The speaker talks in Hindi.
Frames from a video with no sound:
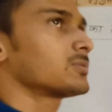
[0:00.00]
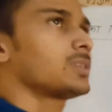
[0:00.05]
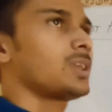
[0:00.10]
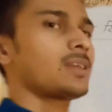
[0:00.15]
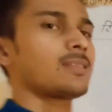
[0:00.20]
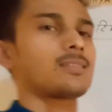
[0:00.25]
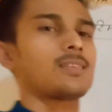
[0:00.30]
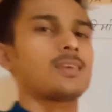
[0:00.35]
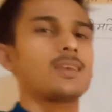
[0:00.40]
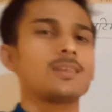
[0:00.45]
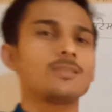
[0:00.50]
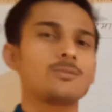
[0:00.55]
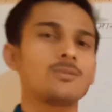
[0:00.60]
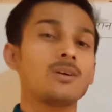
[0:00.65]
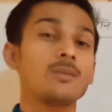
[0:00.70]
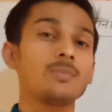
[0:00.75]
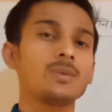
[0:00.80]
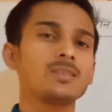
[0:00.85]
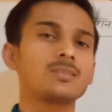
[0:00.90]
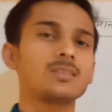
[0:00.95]
को देखते हैं तो
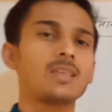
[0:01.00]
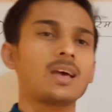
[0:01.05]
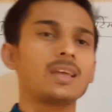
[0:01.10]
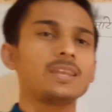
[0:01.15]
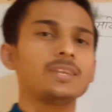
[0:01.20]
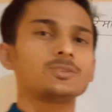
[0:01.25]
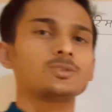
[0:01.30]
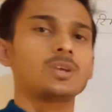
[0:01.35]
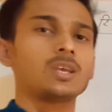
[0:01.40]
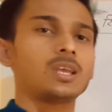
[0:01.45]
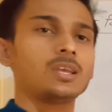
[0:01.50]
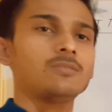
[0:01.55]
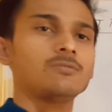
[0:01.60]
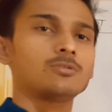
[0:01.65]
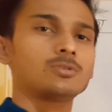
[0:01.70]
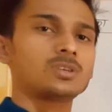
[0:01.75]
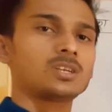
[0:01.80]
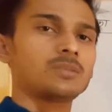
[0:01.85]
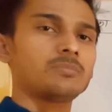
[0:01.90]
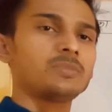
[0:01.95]
हमें तारे जो हैं वो
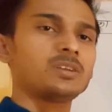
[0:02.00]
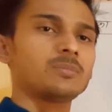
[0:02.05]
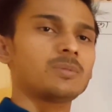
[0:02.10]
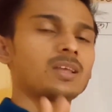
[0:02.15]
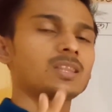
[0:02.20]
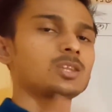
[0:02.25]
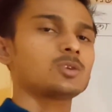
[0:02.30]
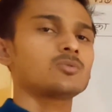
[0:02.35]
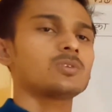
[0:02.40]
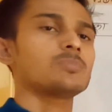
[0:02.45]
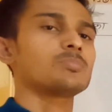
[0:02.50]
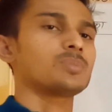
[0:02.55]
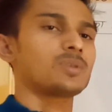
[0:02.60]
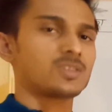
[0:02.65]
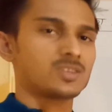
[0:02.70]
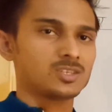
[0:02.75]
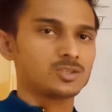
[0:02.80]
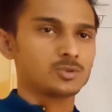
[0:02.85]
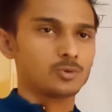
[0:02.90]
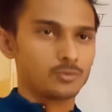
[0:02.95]
टिमटिमाते हुए
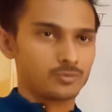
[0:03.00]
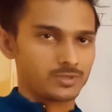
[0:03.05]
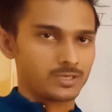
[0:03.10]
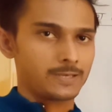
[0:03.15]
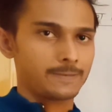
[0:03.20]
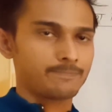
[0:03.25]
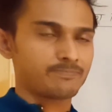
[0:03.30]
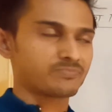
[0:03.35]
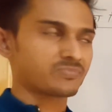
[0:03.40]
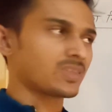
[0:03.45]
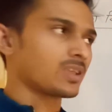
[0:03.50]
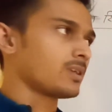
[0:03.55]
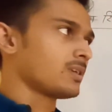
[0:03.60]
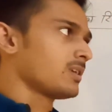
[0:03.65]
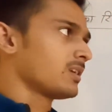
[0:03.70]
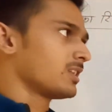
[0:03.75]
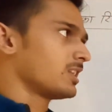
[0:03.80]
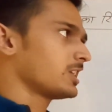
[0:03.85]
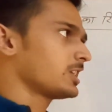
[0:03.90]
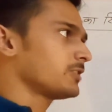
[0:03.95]
प्रतीत होते हैं
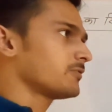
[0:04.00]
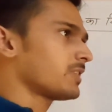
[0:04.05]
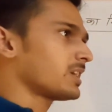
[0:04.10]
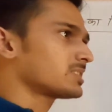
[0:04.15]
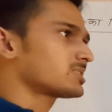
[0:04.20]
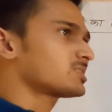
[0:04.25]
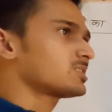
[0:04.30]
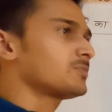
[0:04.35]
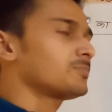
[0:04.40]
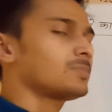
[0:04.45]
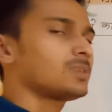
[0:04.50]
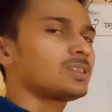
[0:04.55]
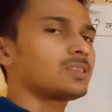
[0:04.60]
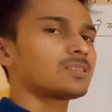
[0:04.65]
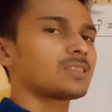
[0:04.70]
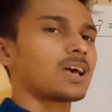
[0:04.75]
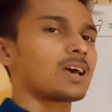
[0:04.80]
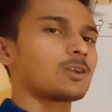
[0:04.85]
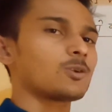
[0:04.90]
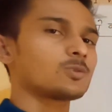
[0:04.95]
लेकिन वास्तव में
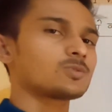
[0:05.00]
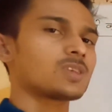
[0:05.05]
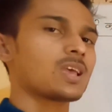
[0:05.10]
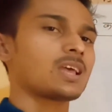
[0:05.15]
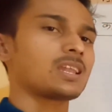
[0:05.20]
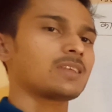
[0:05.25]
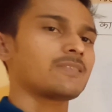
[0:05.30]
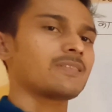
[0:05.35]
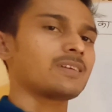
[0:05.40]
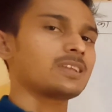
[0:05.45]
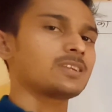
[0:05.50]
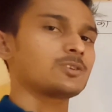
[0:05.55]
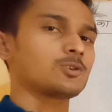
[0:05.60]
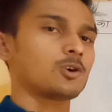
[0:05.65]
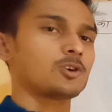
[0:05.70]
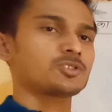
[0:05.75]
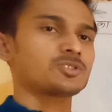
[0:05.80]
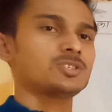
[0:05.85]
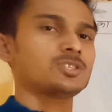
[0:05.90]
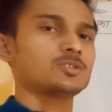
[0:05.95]
तारों से आने वाली
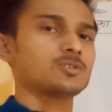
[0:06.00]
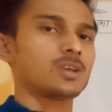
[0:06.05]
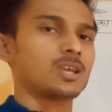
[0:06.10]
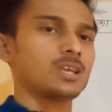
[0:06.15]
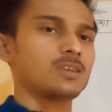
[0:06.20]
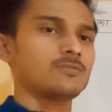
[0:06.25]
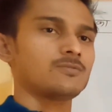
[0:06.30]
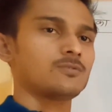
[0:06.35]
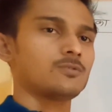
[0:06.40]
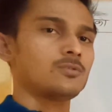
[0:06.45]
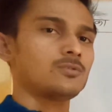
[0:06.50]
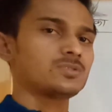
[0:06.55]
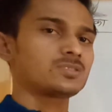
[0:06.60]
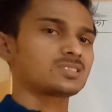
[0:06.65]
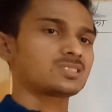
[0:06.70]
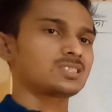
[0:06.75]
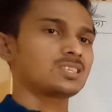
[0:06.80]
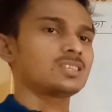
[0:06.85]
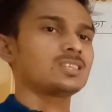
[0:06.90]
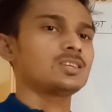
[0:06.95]
रोशनी जो है वो
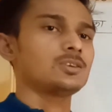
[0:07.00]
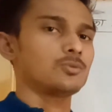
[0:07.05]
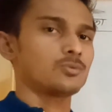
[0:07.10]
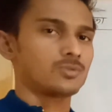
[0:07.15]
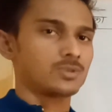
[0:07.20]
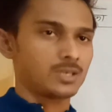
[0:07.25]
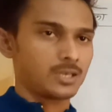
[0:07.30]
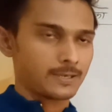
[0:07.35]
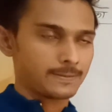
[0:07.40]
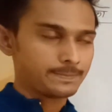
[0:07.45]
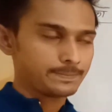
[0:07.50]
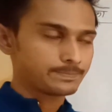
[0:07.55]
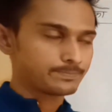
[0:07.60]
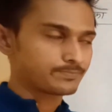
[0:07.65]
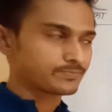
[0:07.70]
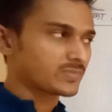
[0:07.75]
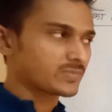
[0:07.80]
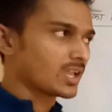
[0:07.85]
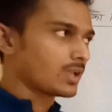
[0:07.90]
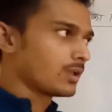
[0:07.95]
सीधी होती है
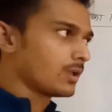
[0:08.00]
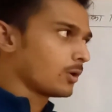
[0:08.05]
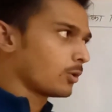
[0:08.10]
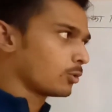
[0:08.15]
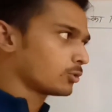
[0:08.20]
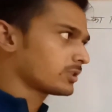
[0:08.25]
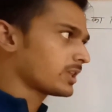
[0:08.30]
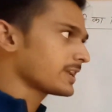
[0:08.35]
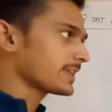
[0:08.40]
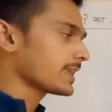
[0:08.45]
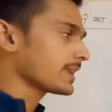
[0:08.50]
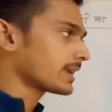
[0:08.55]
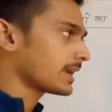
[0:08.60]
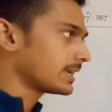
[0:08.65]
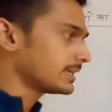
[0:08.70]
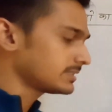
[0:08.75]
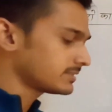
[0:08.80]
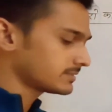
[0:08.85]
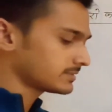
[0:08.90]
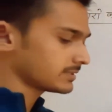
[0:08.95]
होता क्या
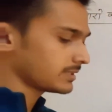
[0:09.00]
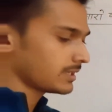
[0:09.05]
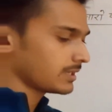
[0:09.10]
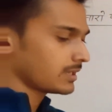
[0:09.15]
गाइस